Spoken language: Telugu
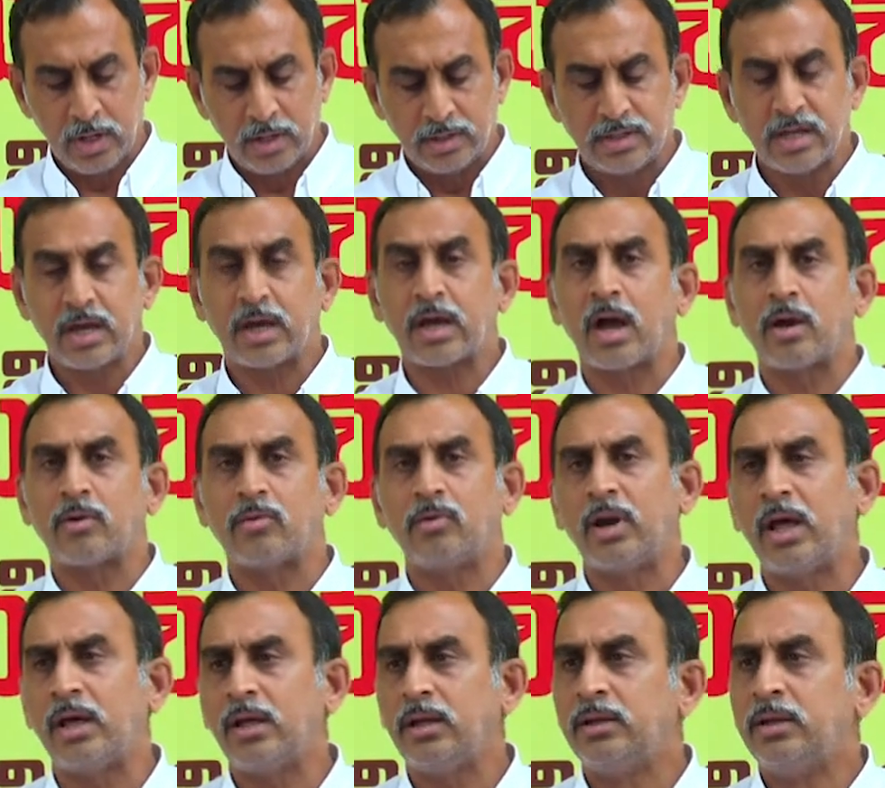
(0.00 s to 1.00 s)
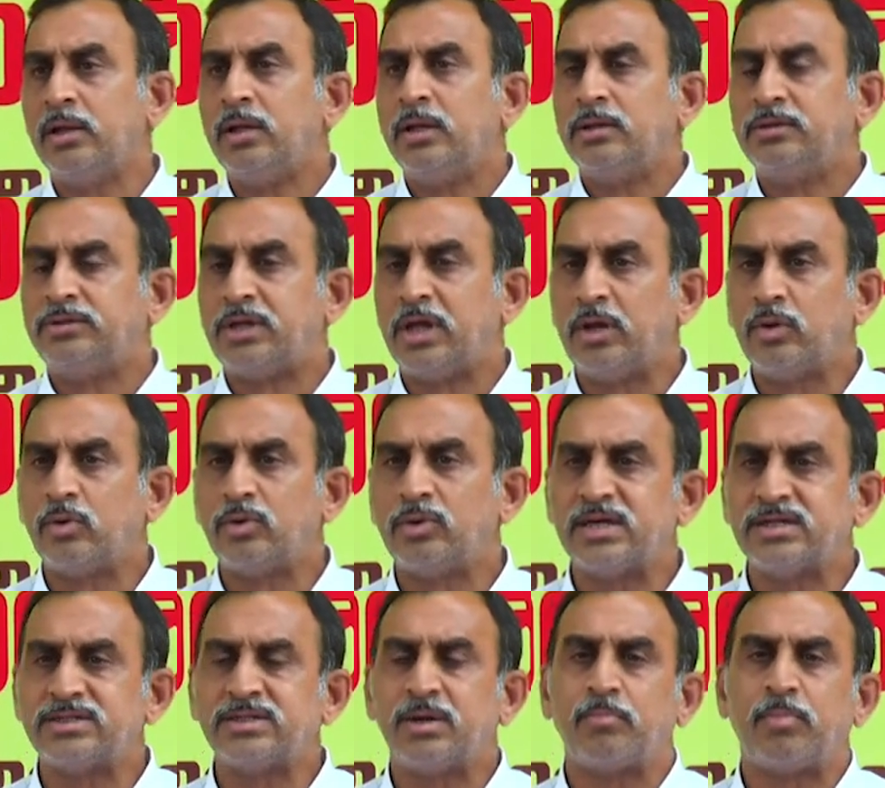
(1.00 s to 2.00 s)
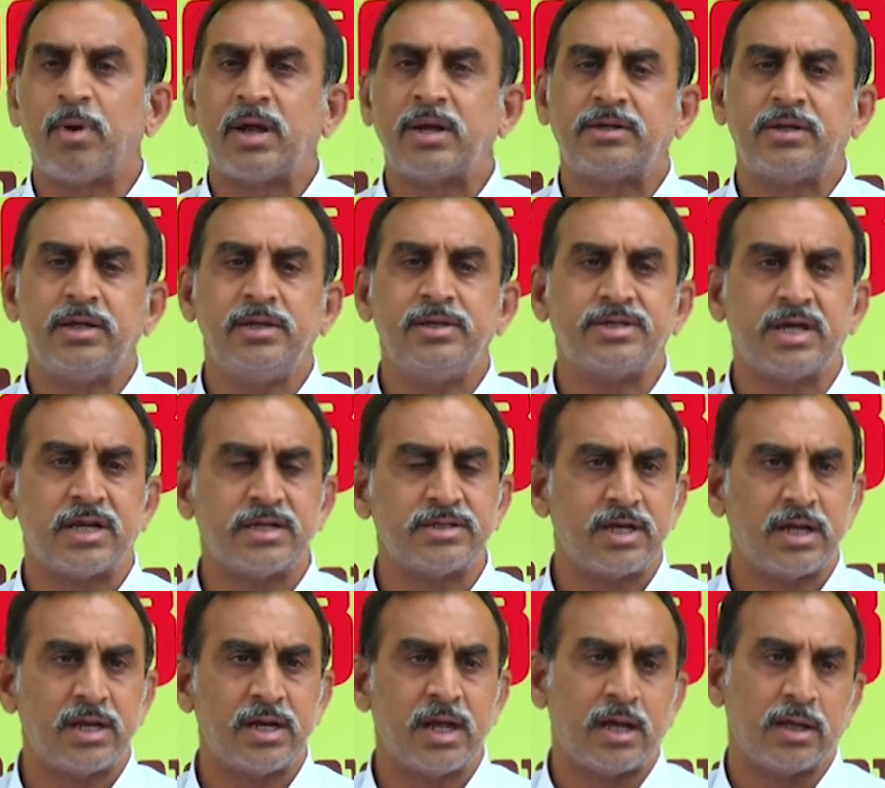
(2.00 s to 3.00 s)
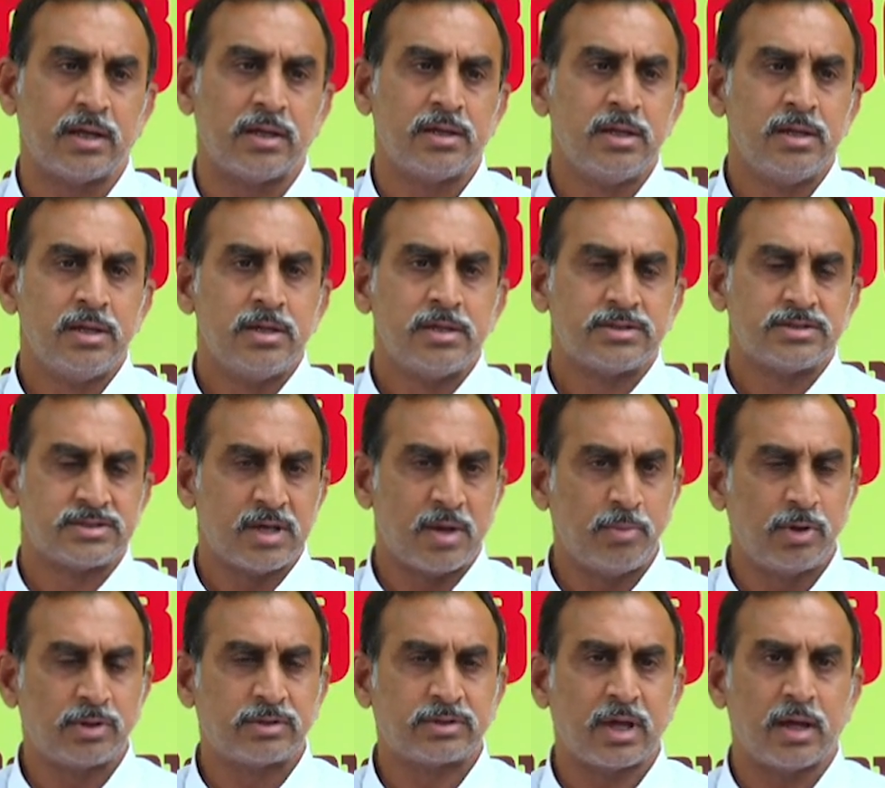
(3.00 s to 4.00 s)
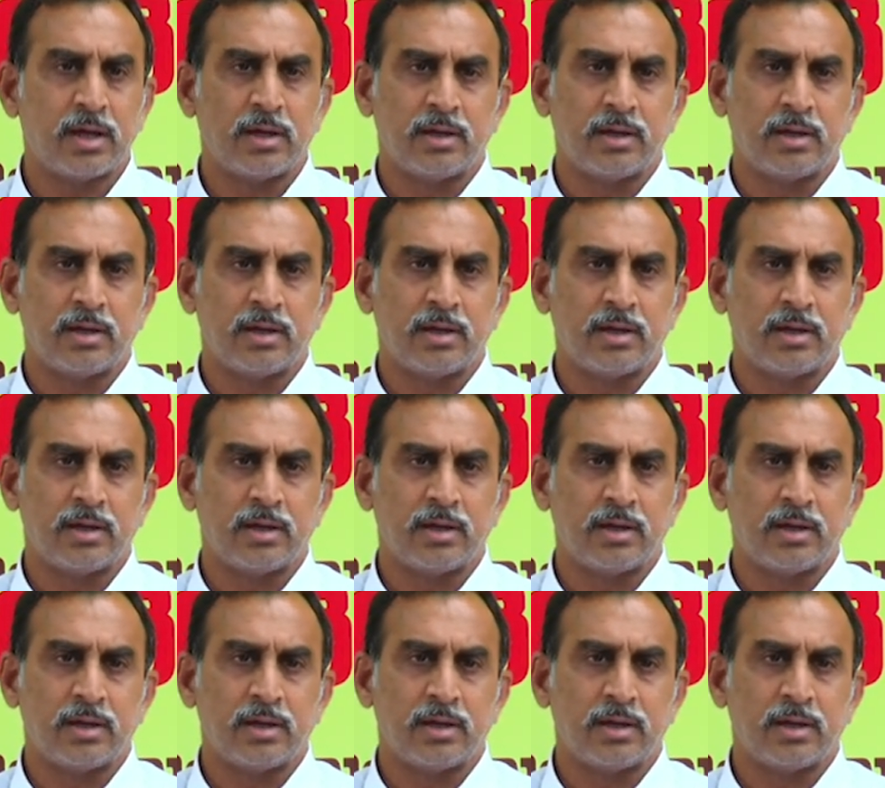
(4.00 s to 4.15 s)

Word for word: ఇదే కాకుండా తెలుగుదేశం పార్టీ జనసేన సంయుక్త